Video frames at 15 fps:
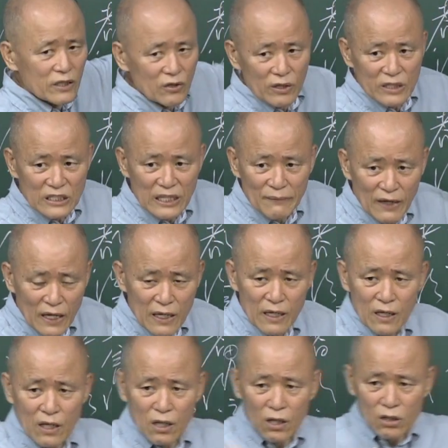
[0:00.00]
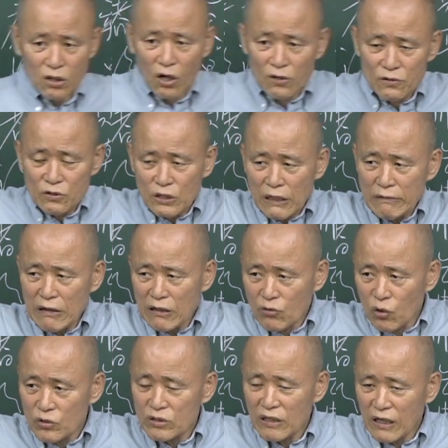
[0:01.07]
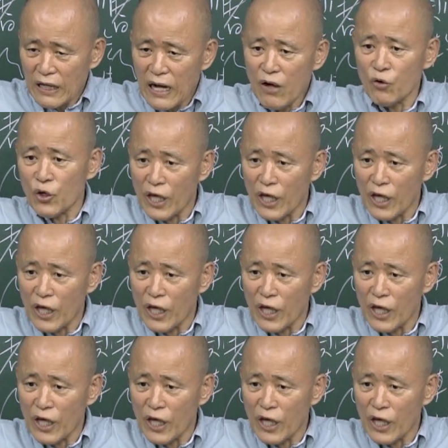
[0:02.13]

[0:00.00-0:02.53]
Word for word: 그러기 때문에 건깨와 건깨가